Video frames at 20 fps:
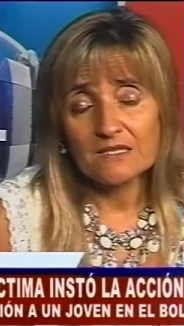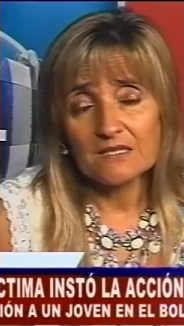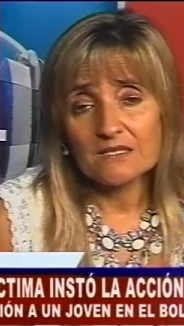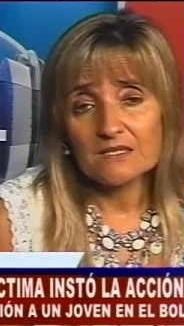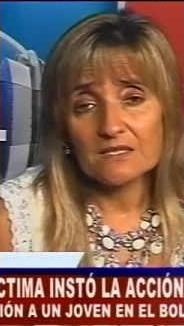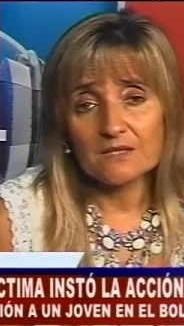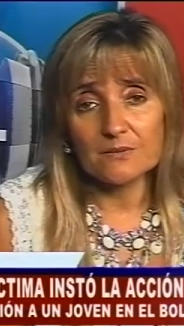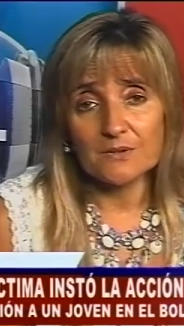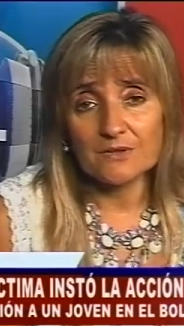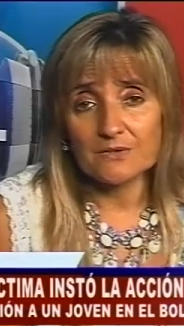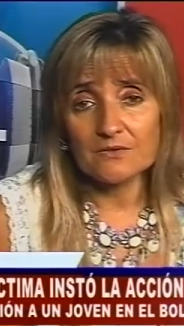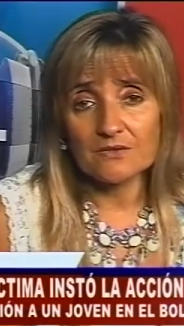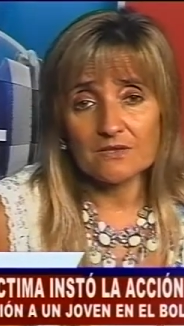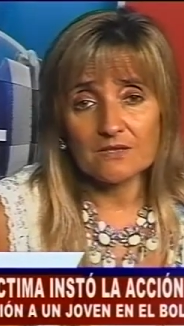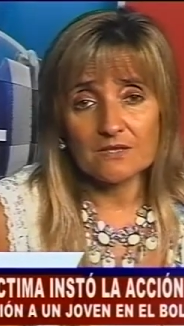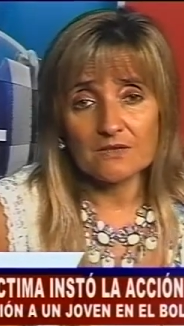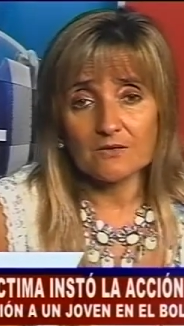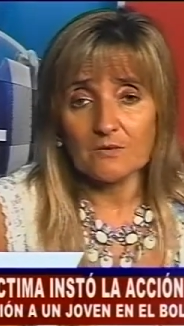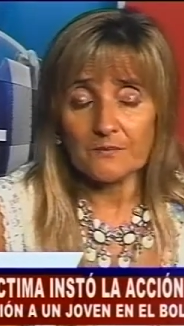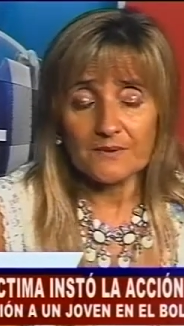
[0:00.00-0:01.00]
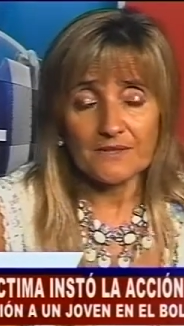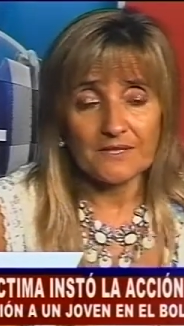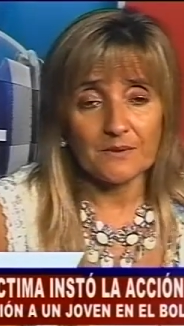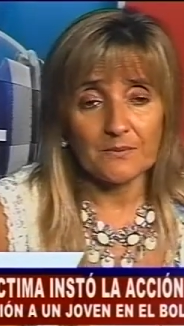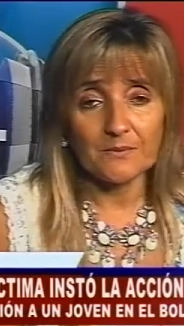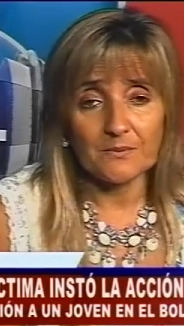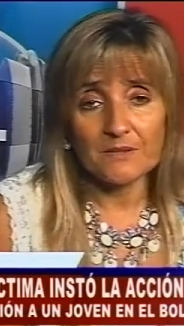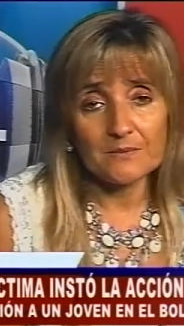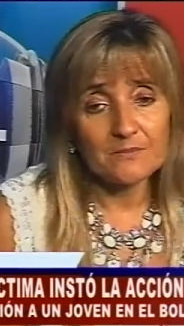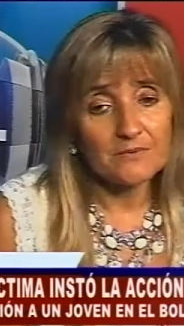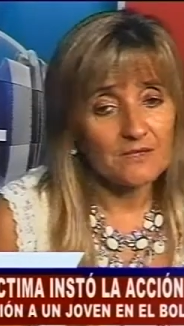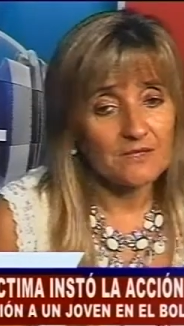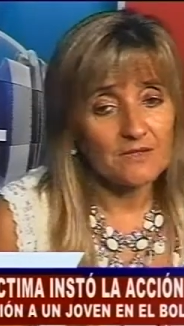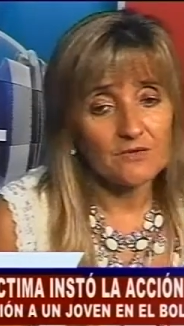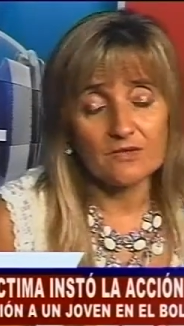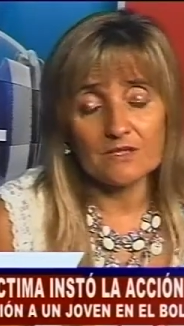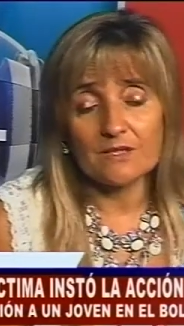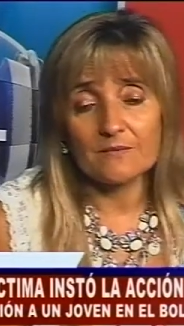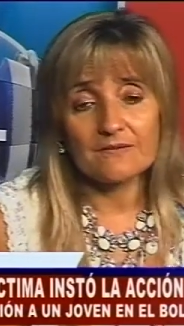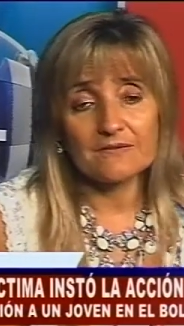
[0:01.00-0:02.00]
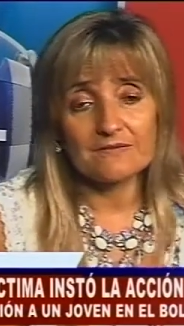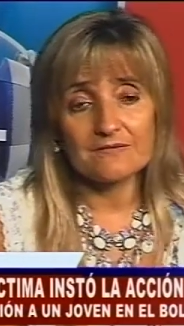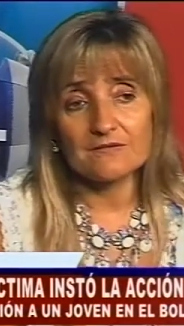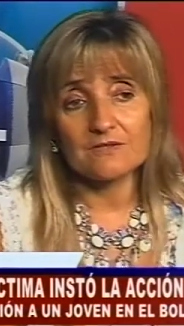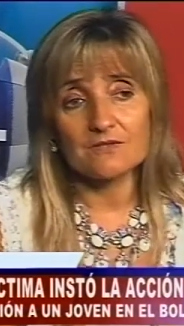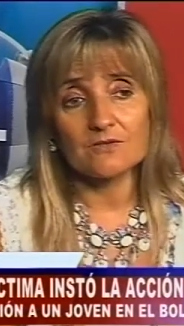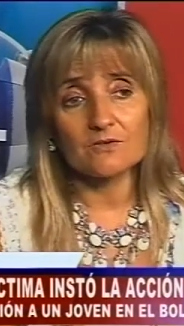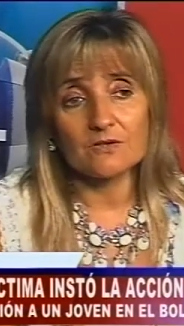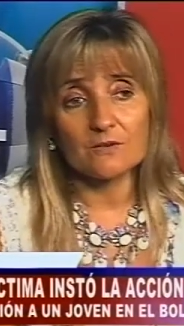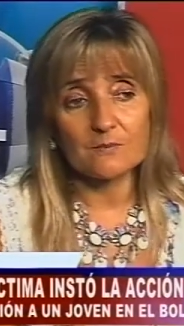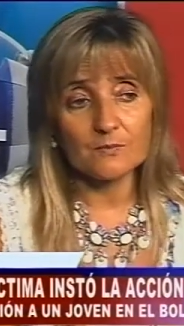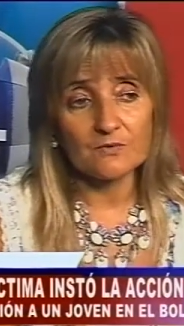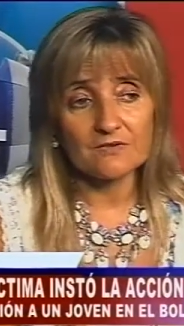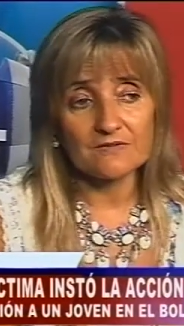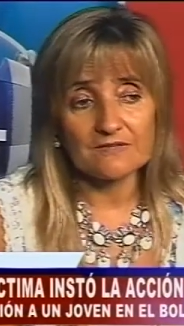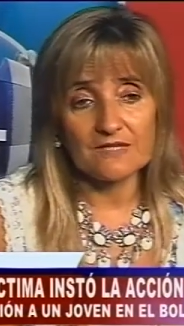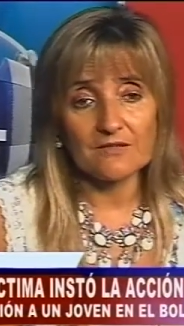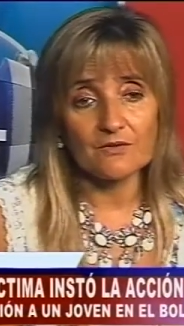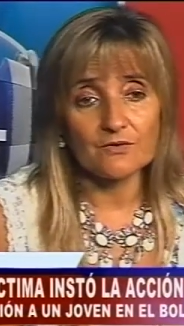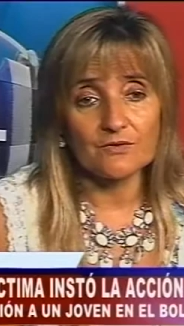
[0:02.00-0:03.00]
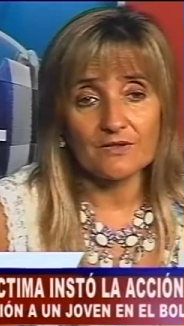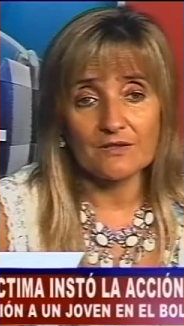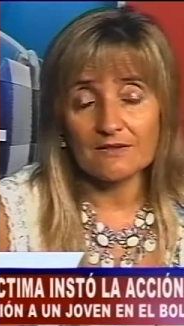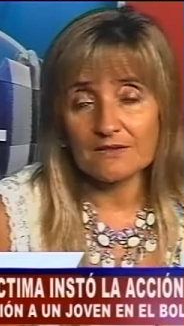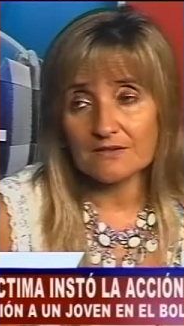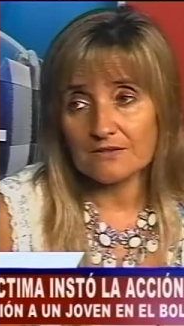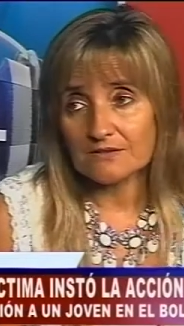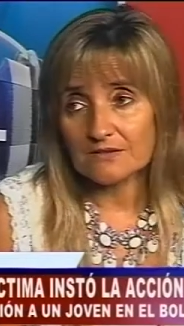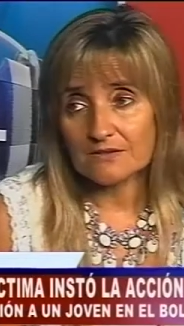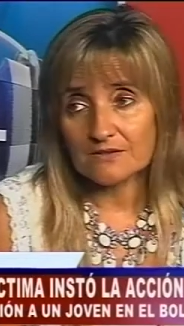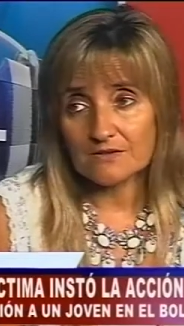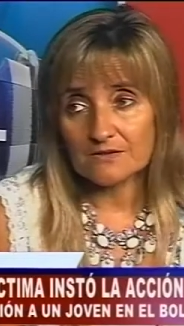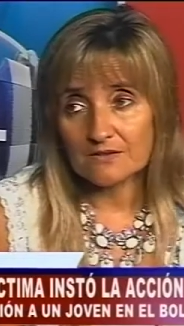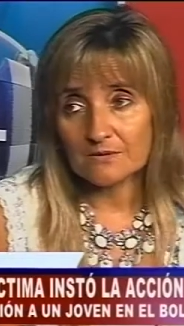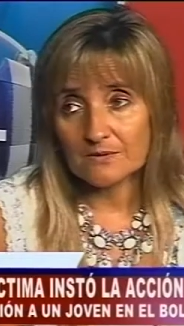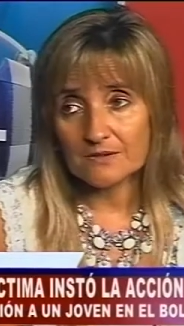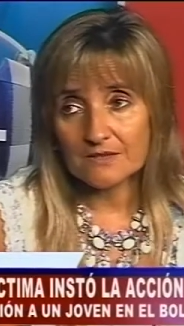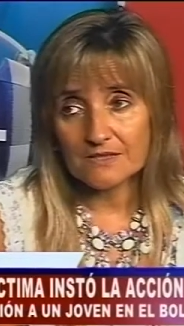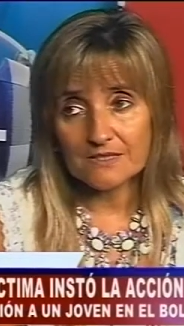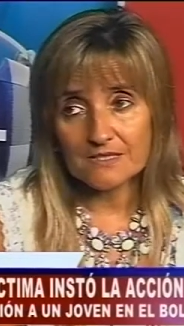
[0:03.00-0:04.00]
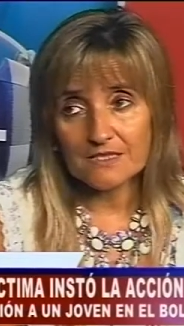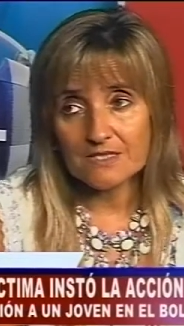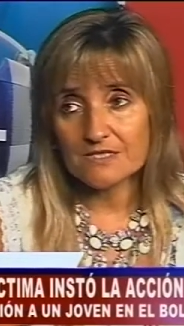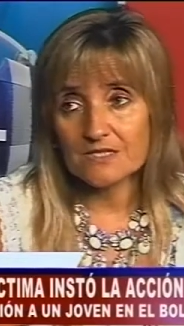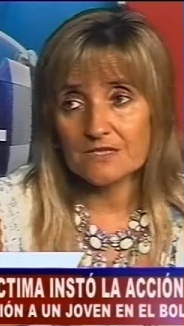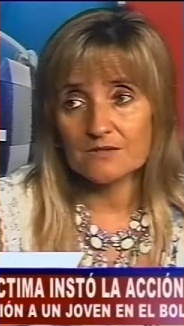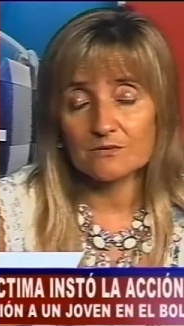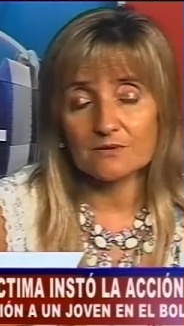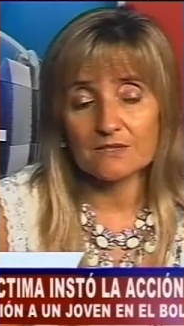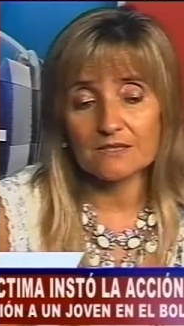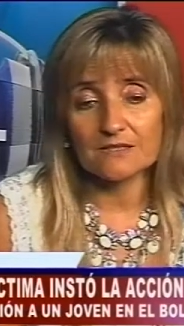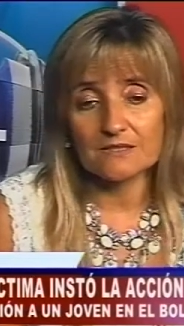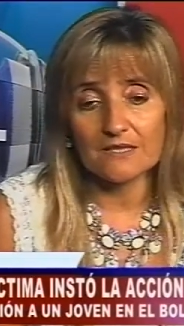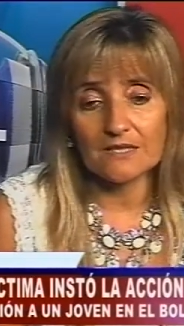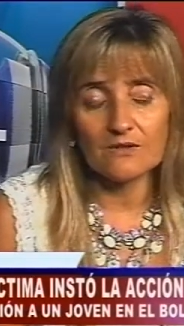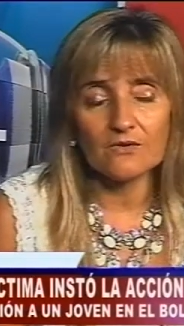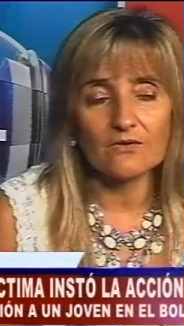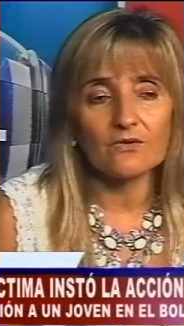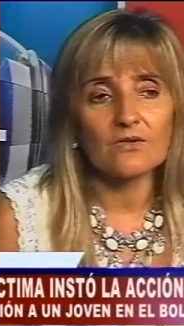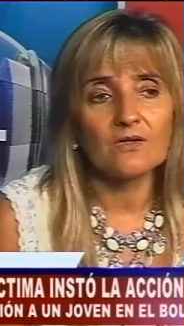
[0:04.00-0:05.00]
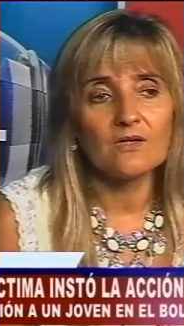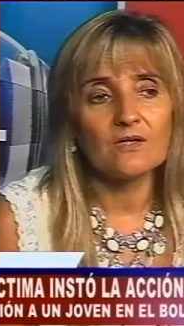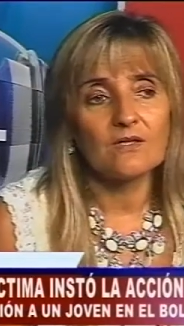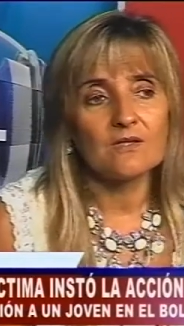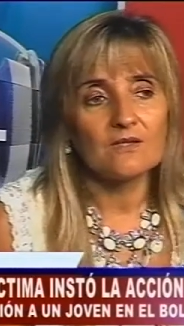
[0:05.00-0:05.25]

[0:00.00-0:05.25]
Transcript: que, bueno, que acompañaba a un amigo que había sido expulsado desde el interior del boliche en un estado